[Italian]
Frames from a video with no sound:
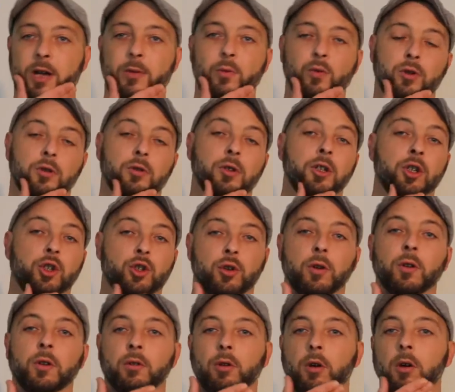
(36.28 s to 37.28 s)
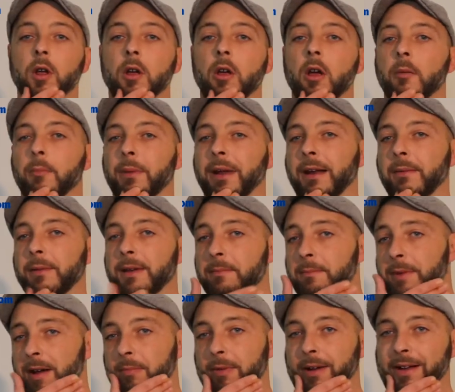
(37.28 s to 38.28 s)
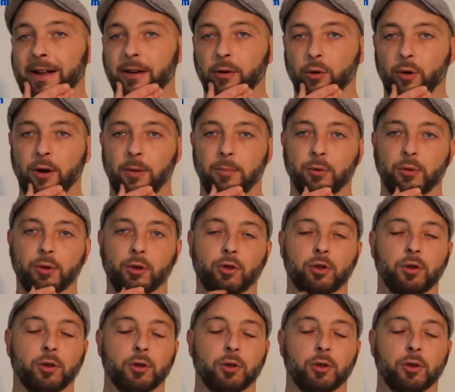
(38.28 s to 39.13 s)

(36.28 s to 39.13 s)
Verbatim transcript: uso ogni giorno per la mia barba che è ancora piuttosto